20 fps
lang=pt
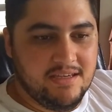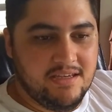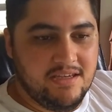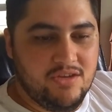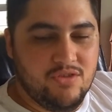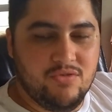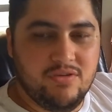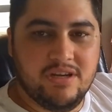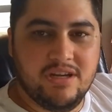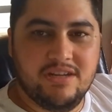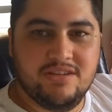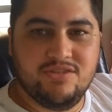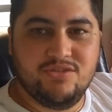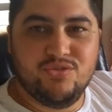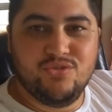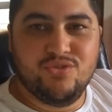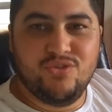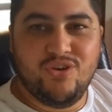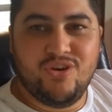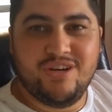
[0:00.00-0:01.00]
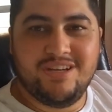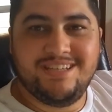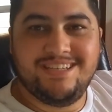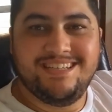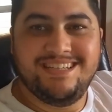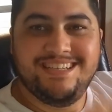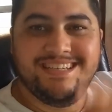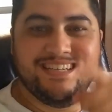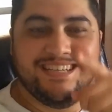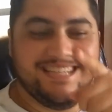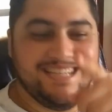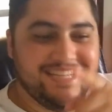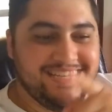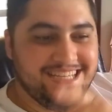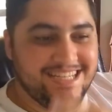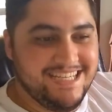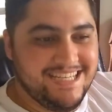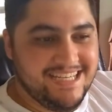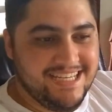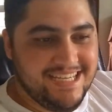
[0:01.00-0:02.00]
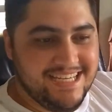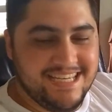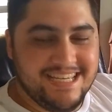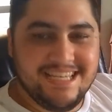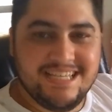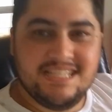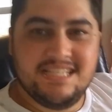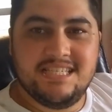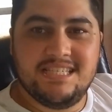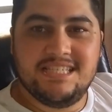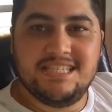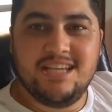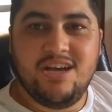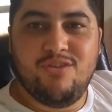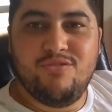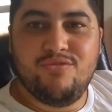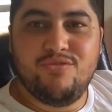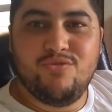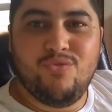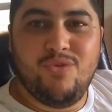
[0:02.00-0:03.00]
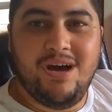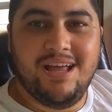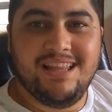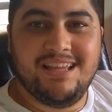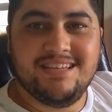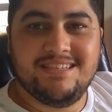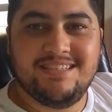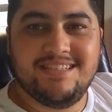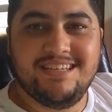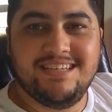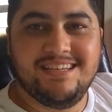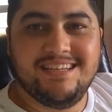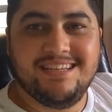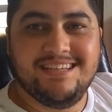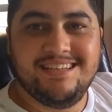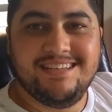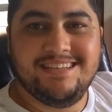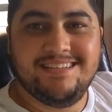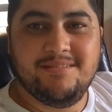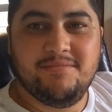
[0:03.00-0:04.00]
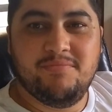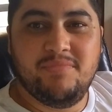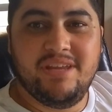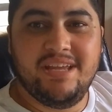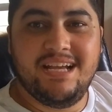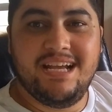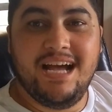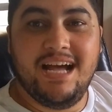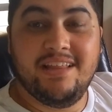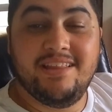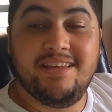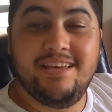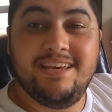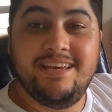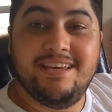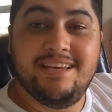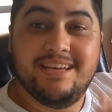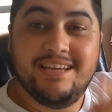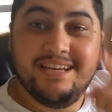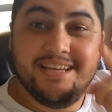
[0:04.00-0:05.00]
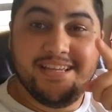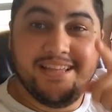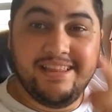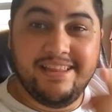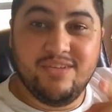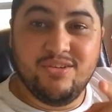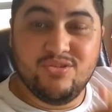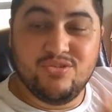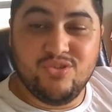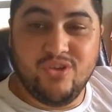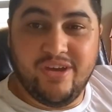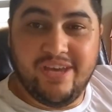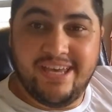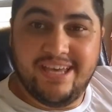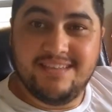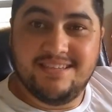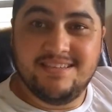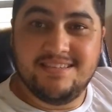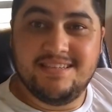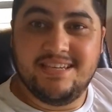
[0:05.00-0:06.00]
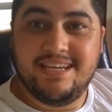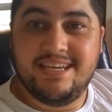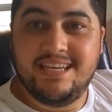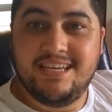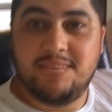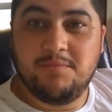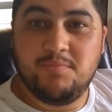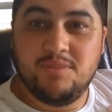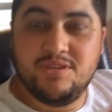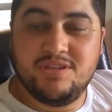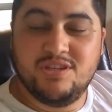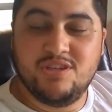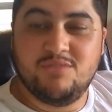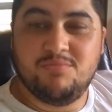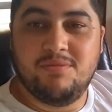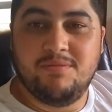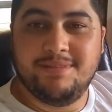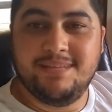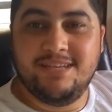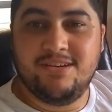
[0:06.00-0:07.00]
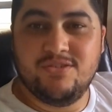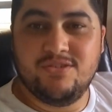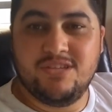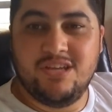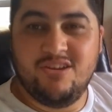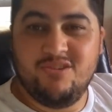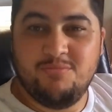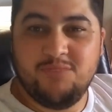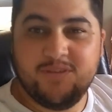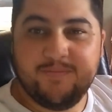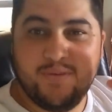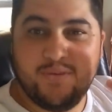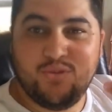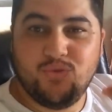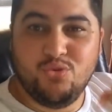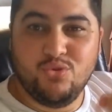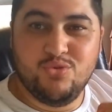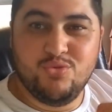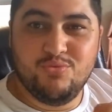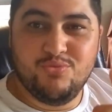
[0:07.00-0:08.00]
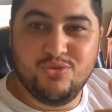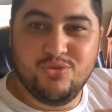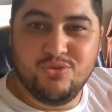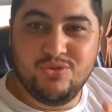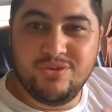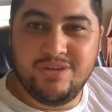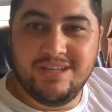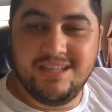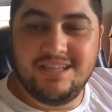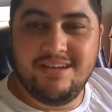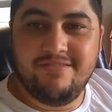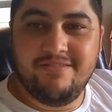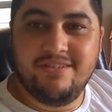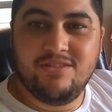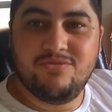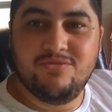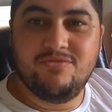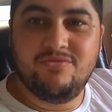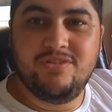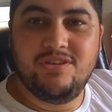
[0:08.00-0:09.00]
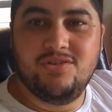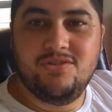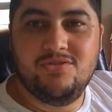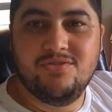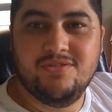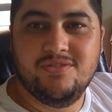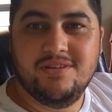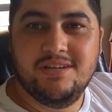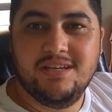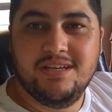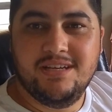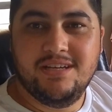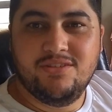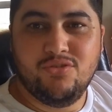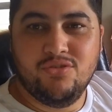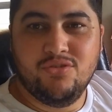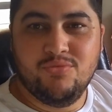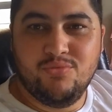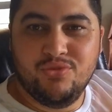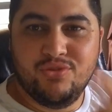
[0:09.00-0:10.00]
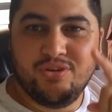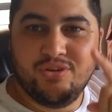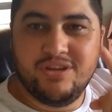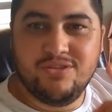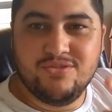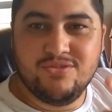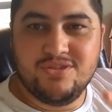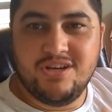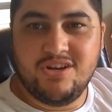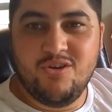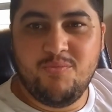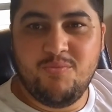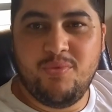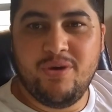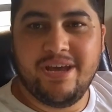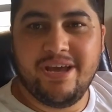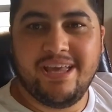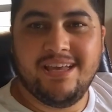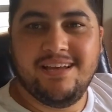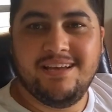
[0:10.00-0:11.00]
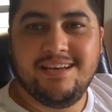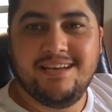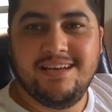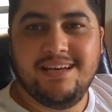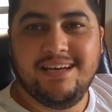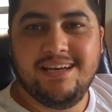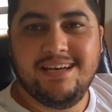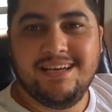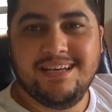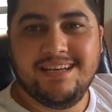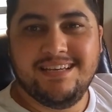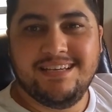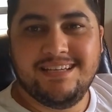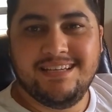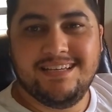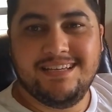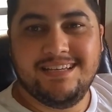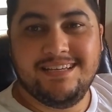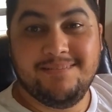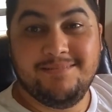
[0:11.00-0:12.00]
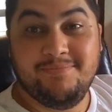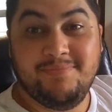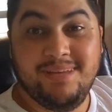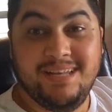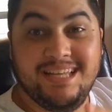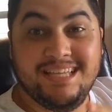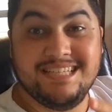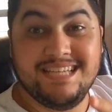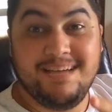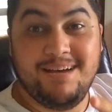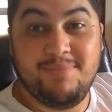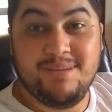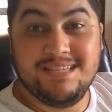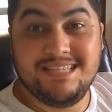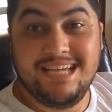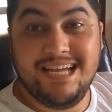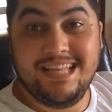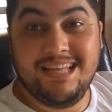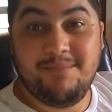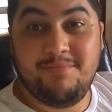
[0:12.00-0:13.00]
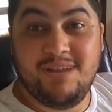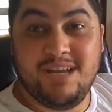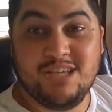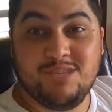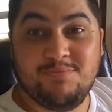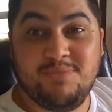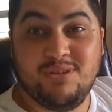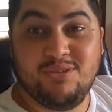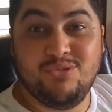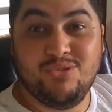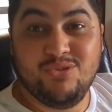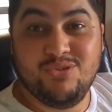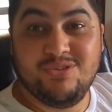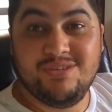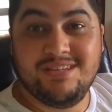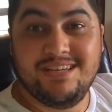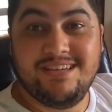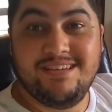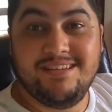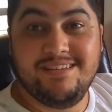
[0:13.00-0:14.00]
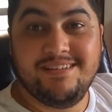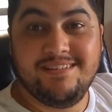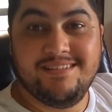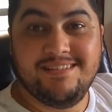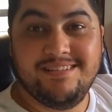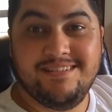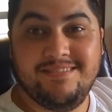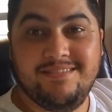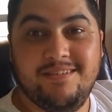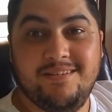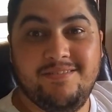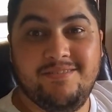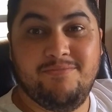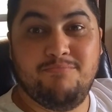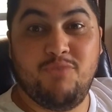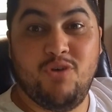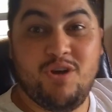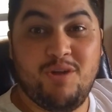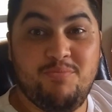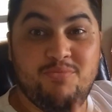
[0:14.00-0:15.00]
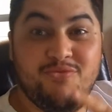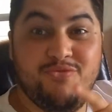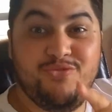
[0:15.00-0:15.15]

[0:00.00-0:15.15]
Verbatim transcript: Rio Grande do Norte. Salve Wallace, obrigado aí, não só esses aí que pediram para mandar um salve, mas para todo mundo que tá vendo o vídeo, todo mundo que nos acompanha. Beleza, rapaziada? Abraço para todos aí. Bora pro